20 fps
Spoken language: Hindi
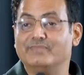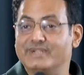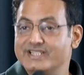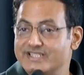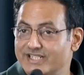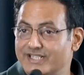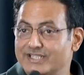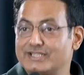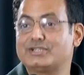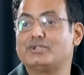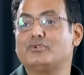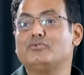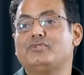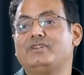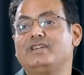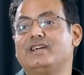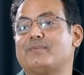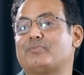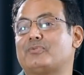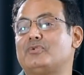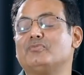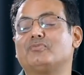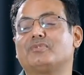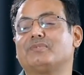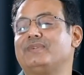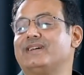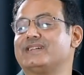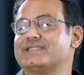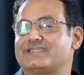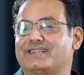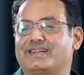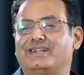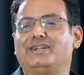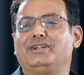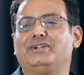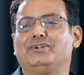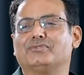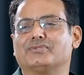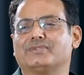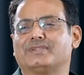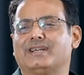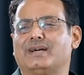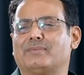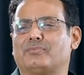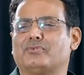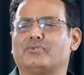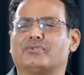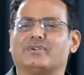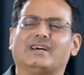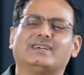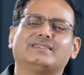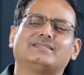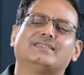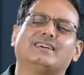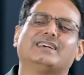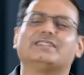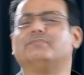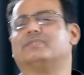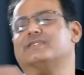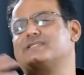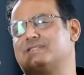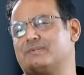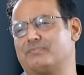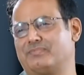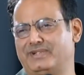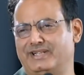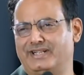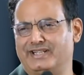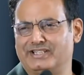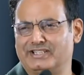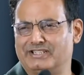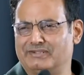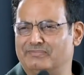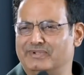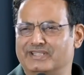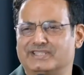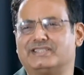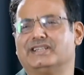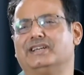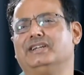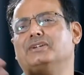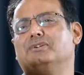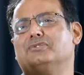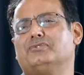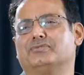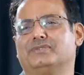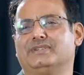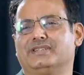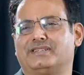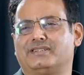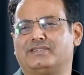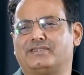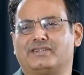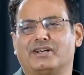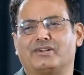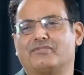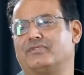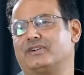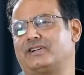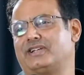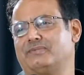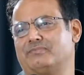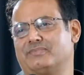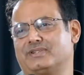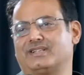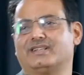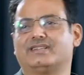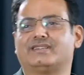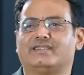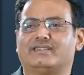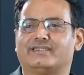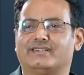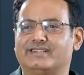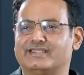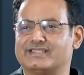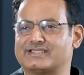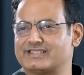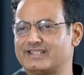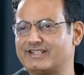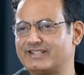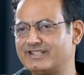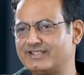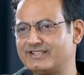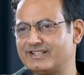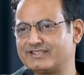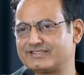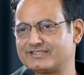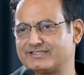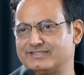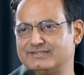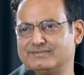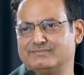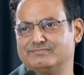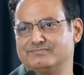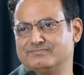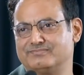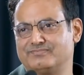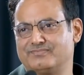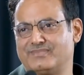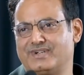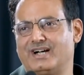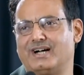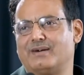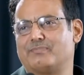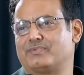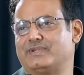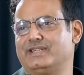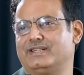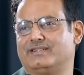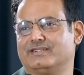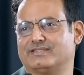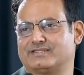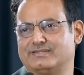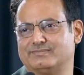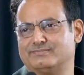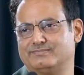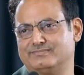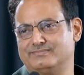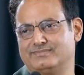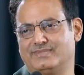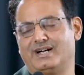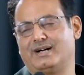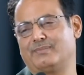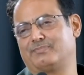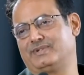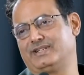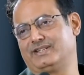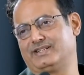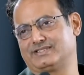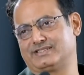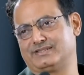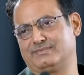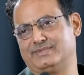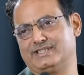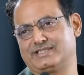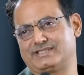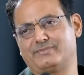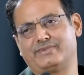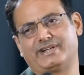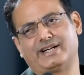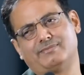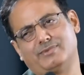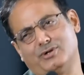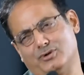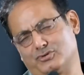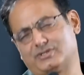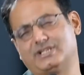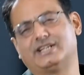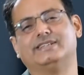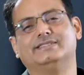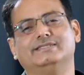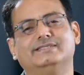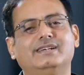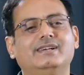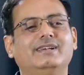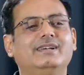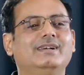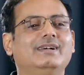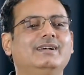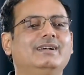मैं जानता हूं कि आपकी उम्र में आसान नहीं होता आपको रात रात भर सपने आएंगे बेचैनी होगी करवटें बदलते रहे सारी रात हम आपकी कसम आपकी कसम ये सब ड्रामा होता है